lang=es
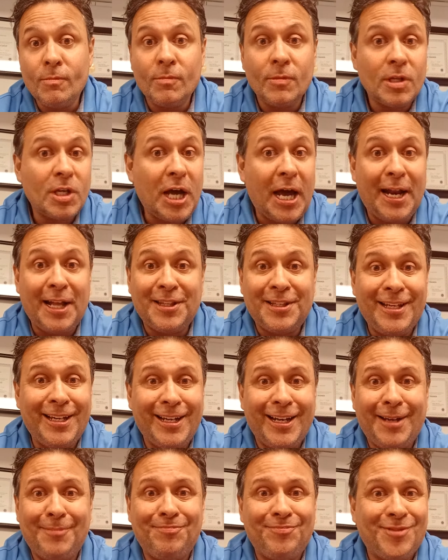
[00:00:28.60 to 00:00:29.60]
gana
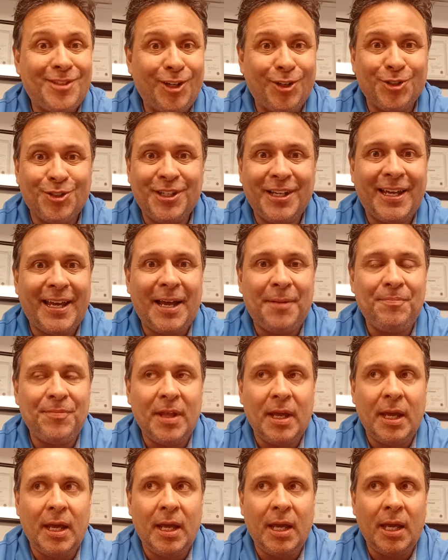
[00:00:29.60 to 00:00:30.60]
Tigre, se los dije.
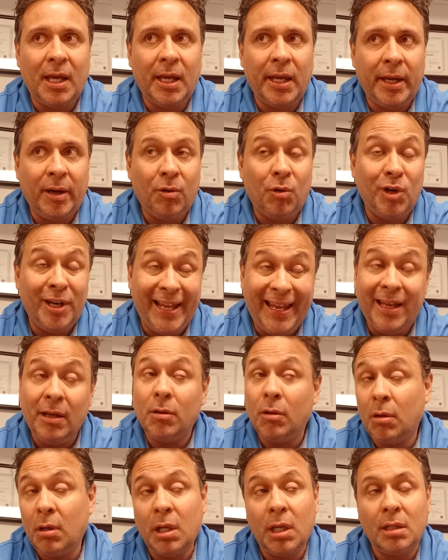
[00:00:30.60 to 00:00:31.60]
olí,
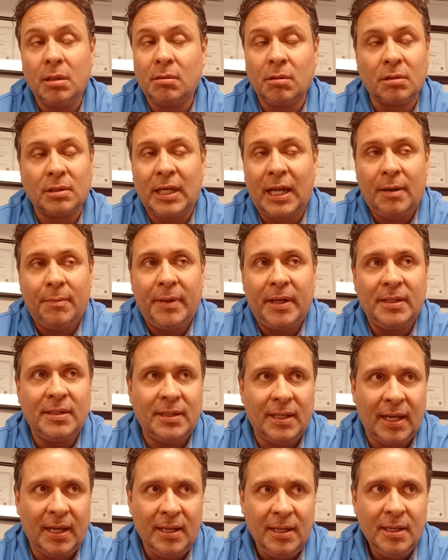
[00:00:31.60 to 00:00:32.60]
olí
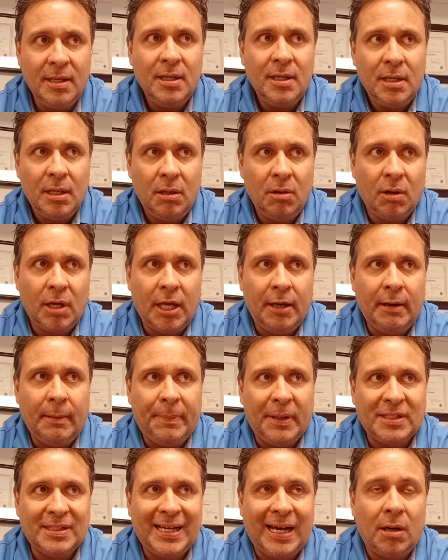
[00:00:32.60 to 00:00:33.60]
totalmente lo que iba a
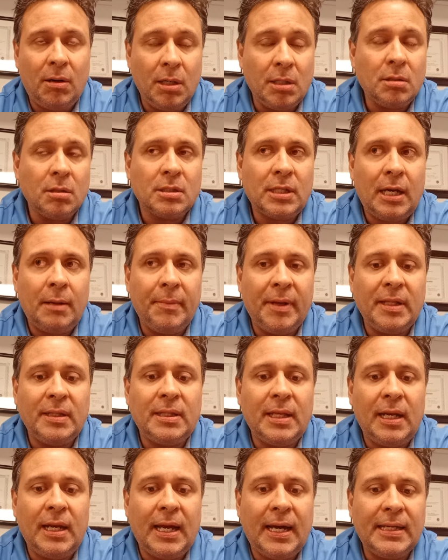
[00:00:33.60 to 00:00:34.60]
pasar, olí
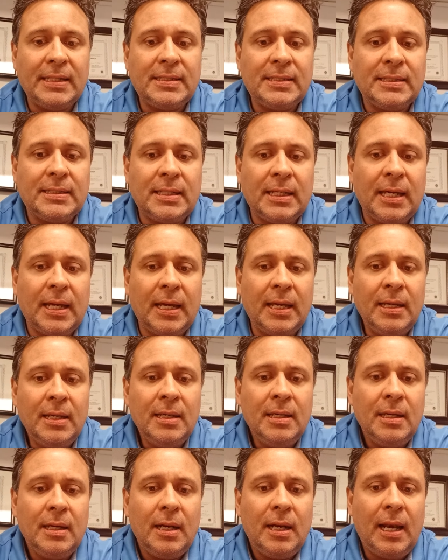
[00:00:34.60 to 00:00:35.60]
totalmente la, este,
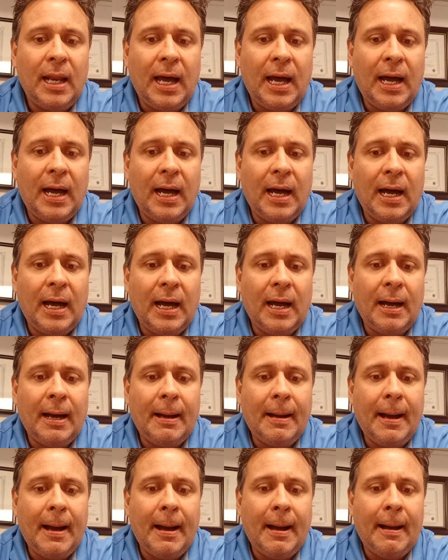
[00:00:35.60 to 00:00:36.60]

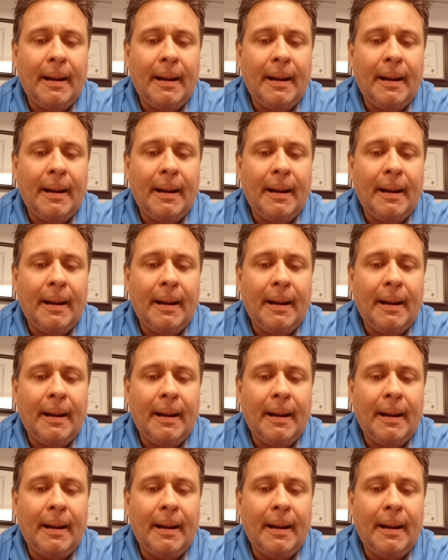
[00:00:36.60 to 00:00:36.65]
la,